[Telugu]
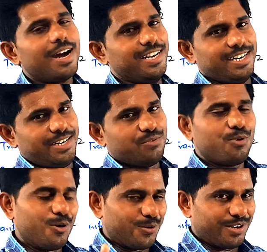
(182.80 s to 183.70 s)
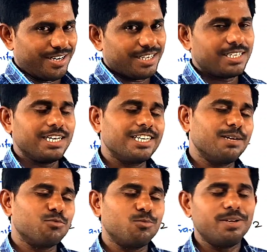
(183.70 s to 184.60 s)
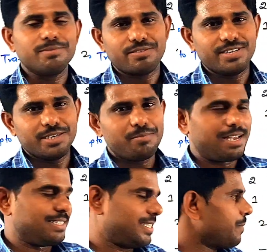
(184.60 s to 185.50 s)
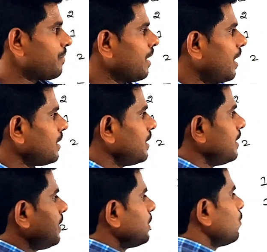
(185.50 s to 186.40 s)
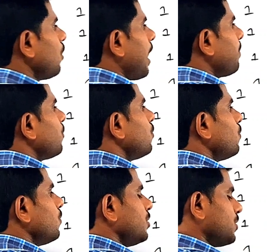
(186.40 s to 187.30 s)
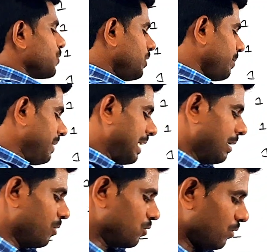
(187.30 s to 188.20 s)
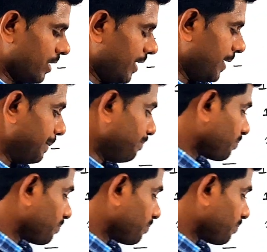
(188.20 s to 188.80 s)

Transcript: అనే రెడ్డి ఫాలో అవ్వండి టెలిగ్రామ్ గ్రూప్ నేమ్ నవీన్ రెడ్డి మ్యాథ్స్ అయితే ఇందులో యాప్లో డౌన్లోడ్ చేసుకుంటే మీకు ఏమవుతుందంటే